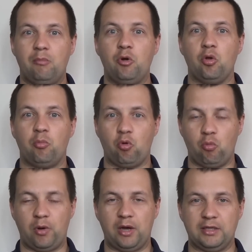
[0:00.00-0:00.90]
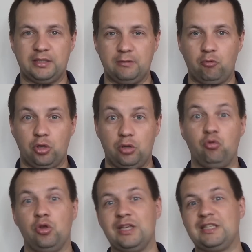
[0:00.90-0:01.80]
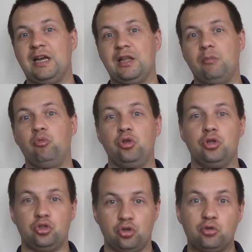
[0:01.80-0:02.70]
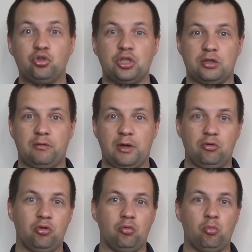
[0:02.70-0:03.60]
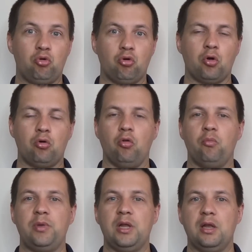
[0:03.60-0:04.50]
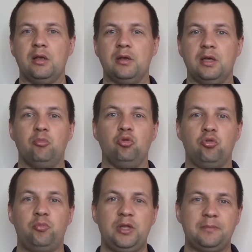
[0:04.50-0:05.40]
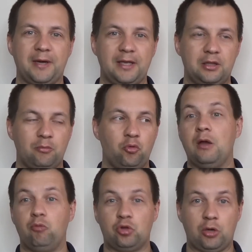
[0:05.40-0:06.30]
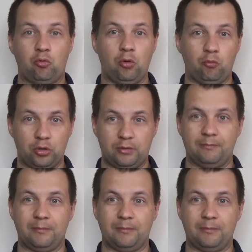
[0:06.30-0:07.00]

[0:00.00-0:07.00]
мы ее покупали сегодня. Ну, если она будет еще существовать, но я думаю, Кока-Колу пили и будут пить, поэтому вот такой вот